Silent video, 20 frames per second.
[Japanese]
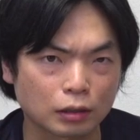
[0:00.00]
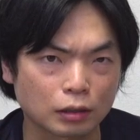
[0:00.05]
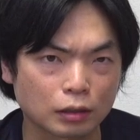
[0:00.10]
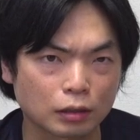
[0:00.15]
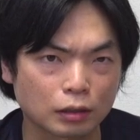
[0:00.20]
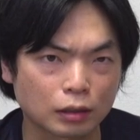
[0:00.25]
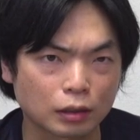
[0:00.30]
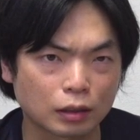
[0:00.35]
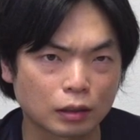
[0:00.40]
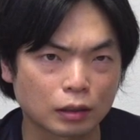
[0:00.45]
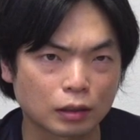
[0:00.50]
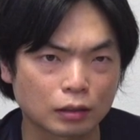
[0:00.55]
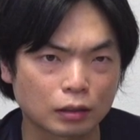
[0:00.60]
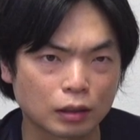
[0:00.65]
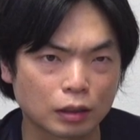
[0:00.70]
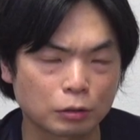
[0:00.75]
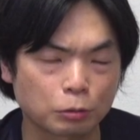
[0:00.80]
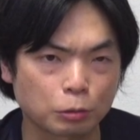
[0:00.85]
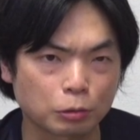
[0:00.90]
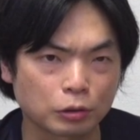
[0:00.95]
たから、
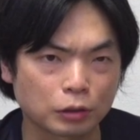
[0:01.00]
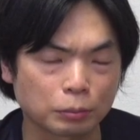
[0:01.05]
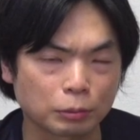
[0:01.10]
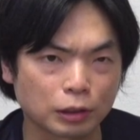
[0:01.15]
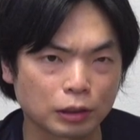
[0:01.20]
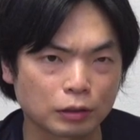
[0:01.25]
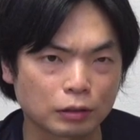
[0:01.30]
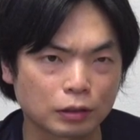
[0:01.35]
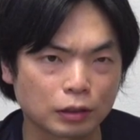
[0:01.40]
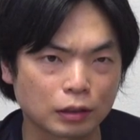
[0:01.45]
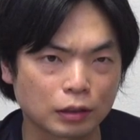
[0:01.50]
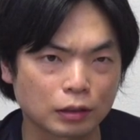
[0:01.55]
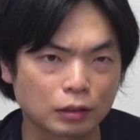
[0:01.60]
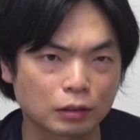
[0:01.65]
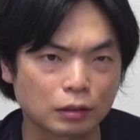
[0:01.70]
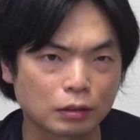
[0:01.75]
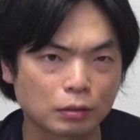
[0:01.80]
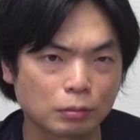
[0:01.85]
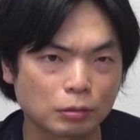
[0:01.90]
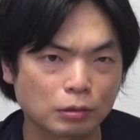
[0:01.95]
韓国でも行けるか
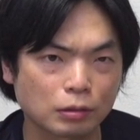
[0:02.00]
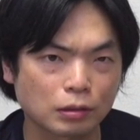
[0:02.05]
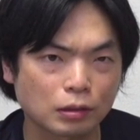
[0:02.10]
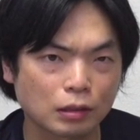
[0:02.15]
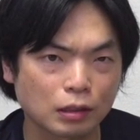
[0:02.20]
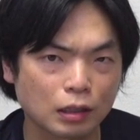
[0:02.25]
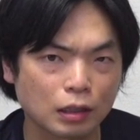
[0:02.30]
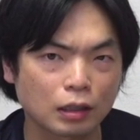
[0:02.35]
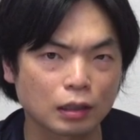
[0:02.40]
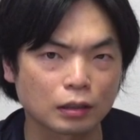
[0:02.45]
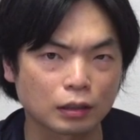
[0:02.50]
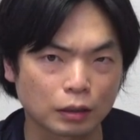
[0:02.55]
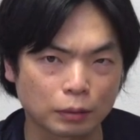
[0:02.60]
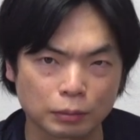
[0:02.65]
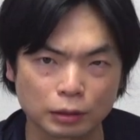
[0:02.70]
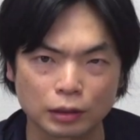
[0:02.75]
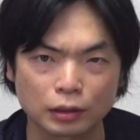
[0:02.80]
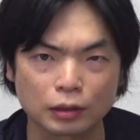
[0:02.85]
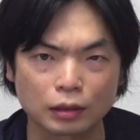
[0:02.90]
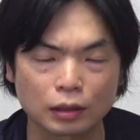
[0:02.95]
なって思ったら
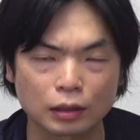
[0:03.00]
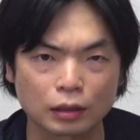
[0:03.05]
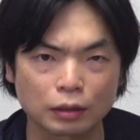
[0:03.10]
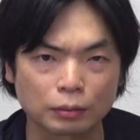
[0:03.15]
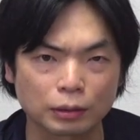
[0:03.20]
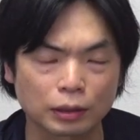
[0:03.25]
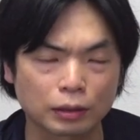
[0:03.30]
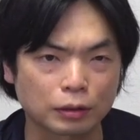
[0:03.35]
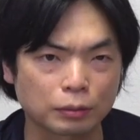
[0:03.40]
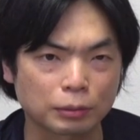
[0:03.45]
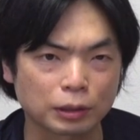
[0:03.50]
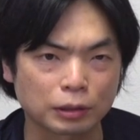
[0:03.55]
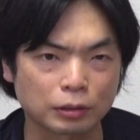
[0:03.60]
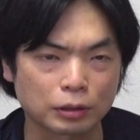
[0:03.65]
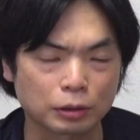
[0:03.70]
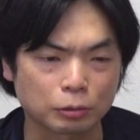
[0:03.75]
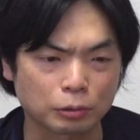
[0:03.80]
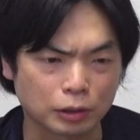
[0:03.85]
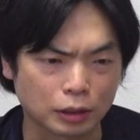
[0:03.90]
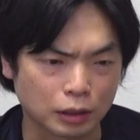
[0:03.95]
ダメでした。アメリカの免許
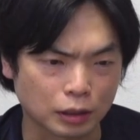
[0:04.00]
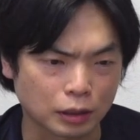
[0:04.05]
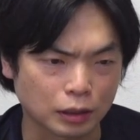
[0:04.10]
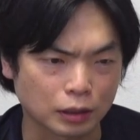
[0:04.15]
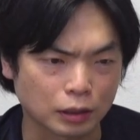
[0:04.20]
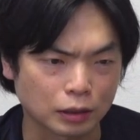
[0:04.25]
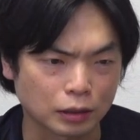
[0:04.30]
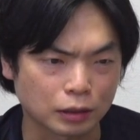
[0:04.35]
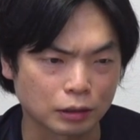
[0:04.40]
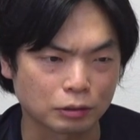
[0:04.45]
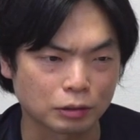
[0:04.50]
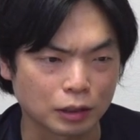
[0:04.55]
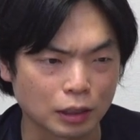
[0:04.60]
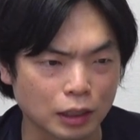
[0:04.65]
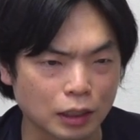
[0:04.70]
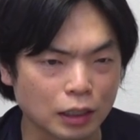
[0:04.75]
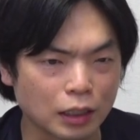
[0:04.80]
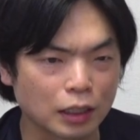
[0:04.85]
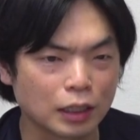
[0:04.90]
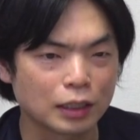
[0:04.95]
じゃ受けられないって言っ
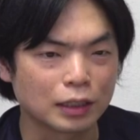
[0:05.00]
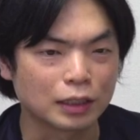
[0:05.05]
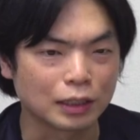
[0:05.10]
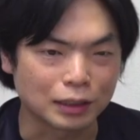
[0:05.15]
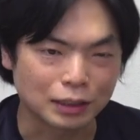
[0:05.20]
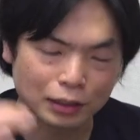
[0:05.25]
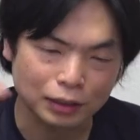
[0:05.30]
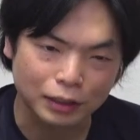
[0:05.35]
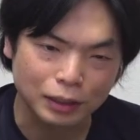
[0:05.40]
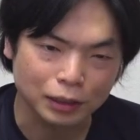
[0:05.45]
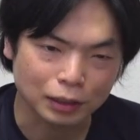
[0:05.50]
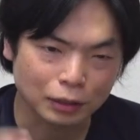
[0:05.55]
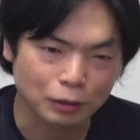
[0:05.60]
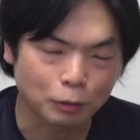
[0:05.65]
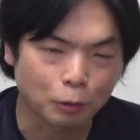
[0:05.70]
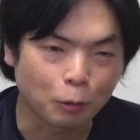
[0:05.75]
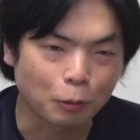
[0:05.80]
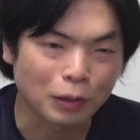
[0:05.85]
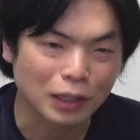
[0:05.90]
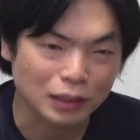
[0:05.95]
て、リスニング
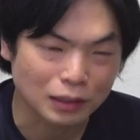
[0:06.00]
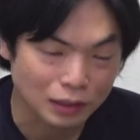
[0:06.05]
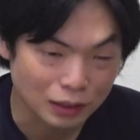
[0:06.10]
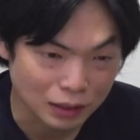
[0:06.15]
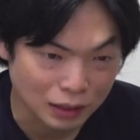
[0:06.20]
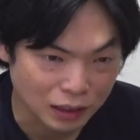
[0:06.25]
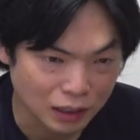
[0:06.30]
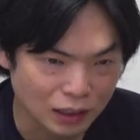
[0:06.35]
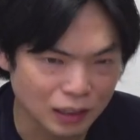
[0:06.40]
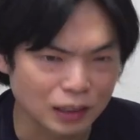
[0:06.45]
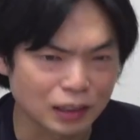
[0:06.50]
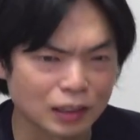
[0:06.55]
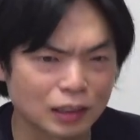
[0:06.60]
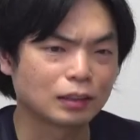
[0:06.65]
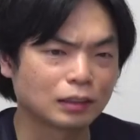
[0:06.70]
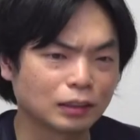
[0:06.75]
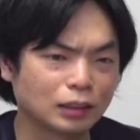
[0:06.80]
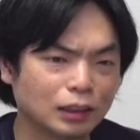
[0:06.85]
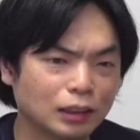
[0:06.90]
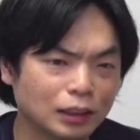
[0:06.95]
終わって、
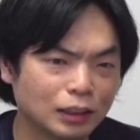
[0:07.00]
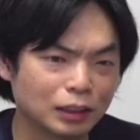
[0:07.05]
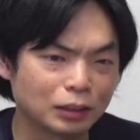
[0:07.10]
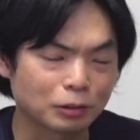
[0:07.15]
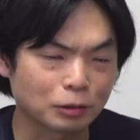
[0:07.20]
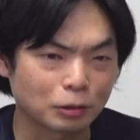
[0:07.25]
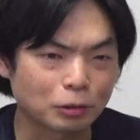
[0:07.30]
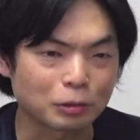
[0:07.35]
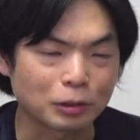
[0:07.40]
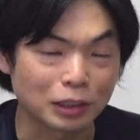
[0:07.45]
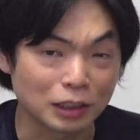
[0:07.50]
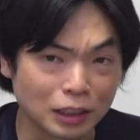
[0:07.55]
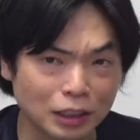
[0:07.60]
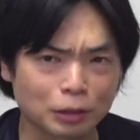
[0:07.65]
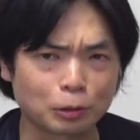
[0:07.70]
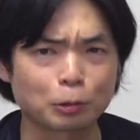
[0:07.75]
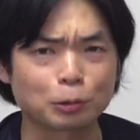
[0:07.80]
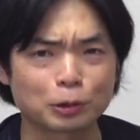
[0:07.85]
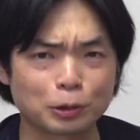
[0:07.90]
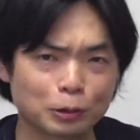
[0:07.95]
リーディングの時
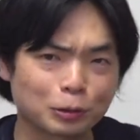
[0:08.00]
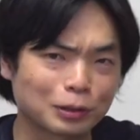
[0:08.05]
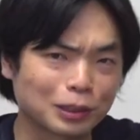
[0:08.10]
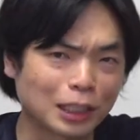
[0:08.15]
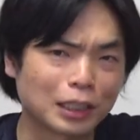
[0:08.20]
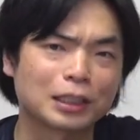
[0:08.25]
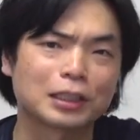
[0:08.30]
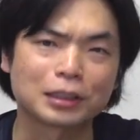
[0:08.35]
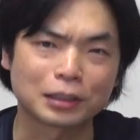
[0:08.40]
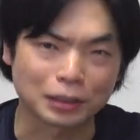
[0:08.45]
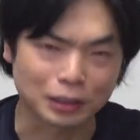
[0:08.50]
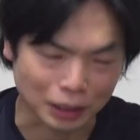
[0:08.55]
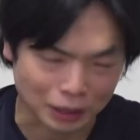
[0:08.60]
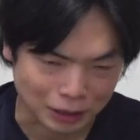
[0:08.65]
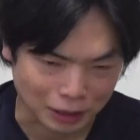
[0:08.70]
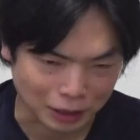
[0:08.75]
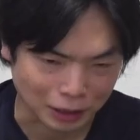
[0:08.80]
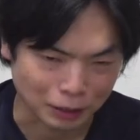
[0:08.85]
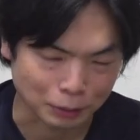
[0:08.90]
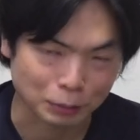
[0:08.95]
に途中退出さ
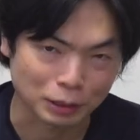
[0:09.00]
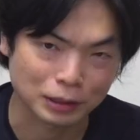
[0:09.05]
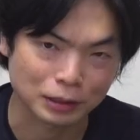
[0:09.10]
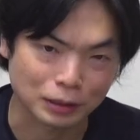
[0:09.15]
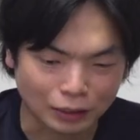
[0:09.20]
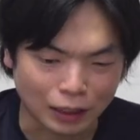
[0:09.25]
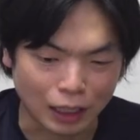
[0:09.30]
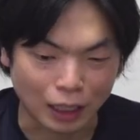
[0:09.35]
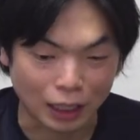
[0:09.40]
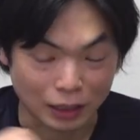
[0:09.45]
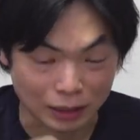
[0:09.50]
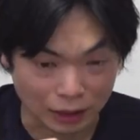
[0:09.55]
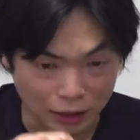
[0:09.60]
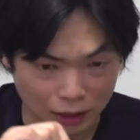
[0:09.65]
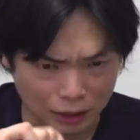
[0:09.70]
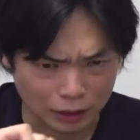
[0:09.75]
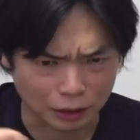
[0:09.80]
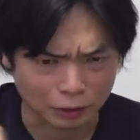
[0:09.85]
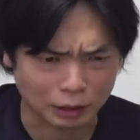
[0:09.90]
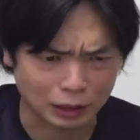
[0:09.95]
せられました。書かされた